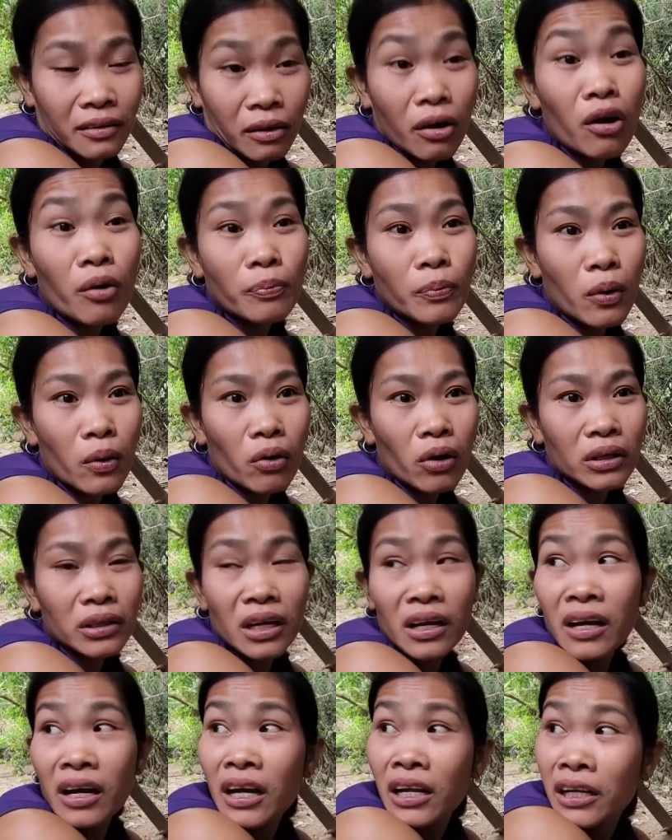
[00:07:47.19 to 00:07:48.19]
Opo,
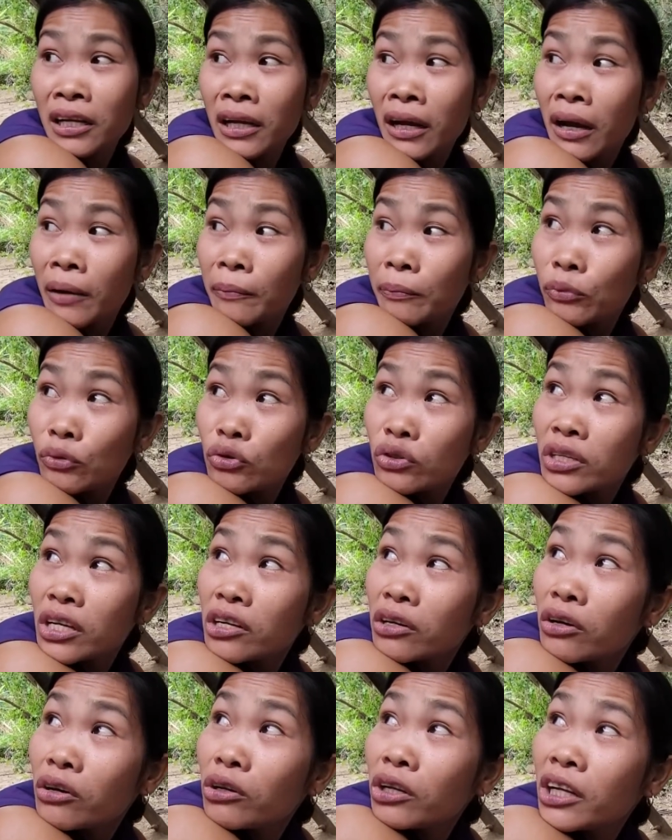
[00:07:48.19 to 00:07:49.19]
katanghali katanghalian po sir,
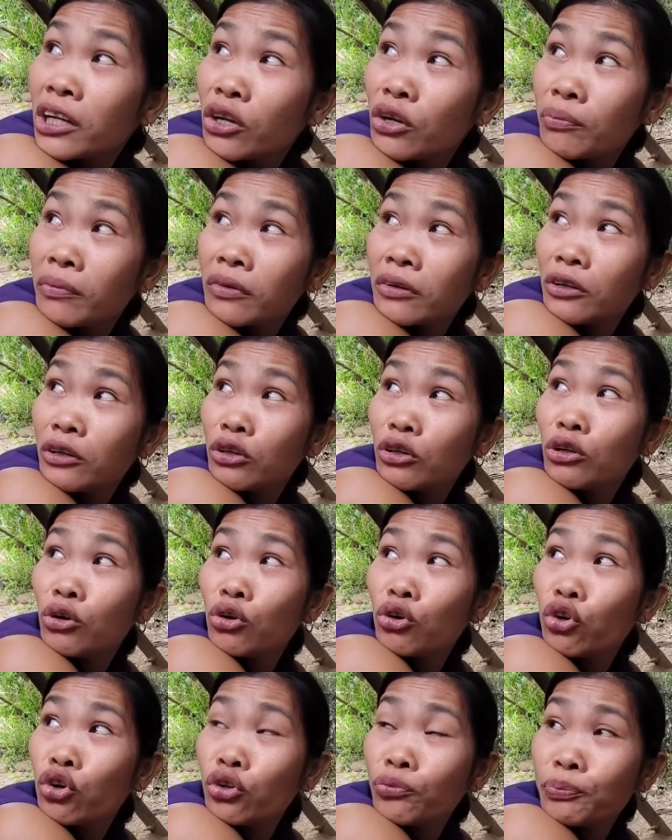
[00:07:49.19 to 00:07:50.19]
o lilum,
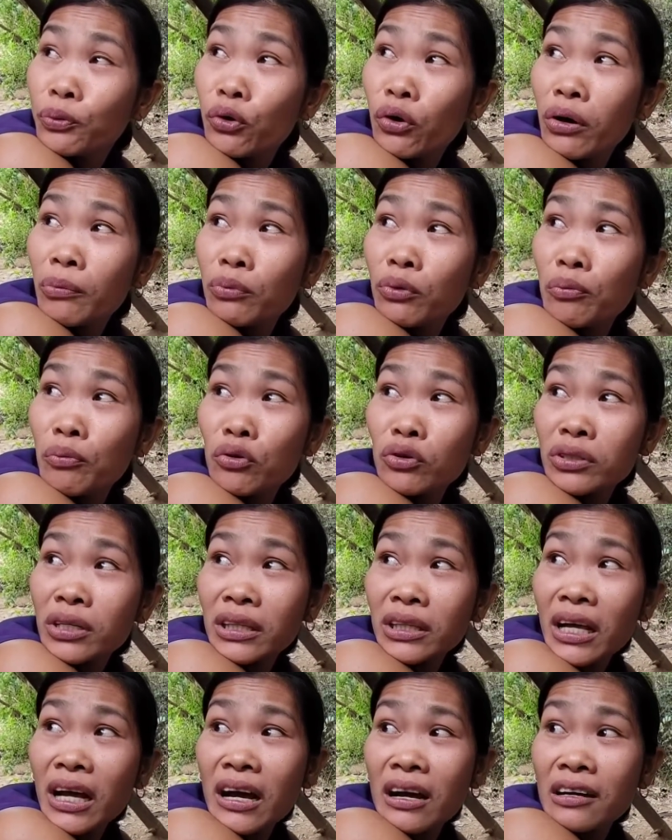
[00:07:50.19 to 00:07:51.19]
lulon po ang bubong sa
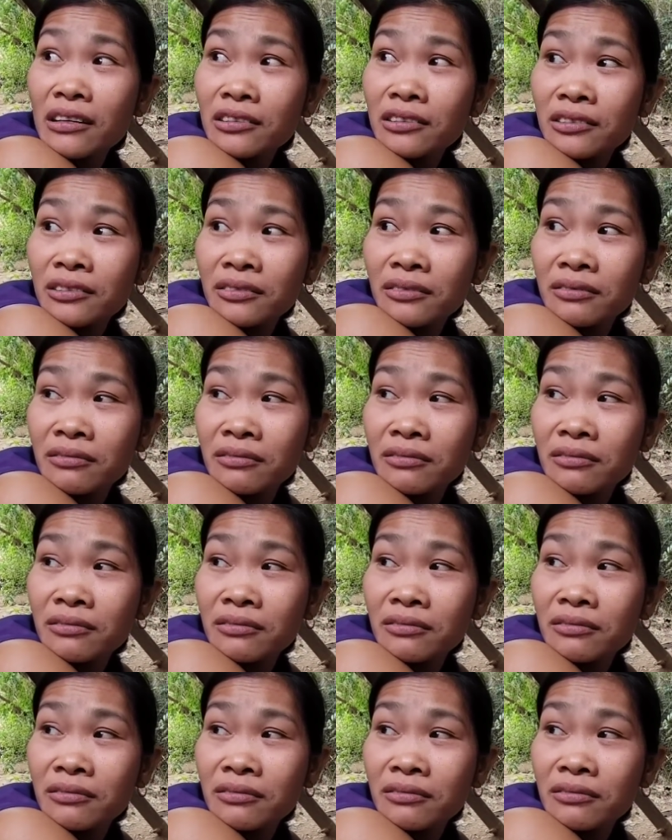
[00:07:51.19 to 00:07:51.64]
taas.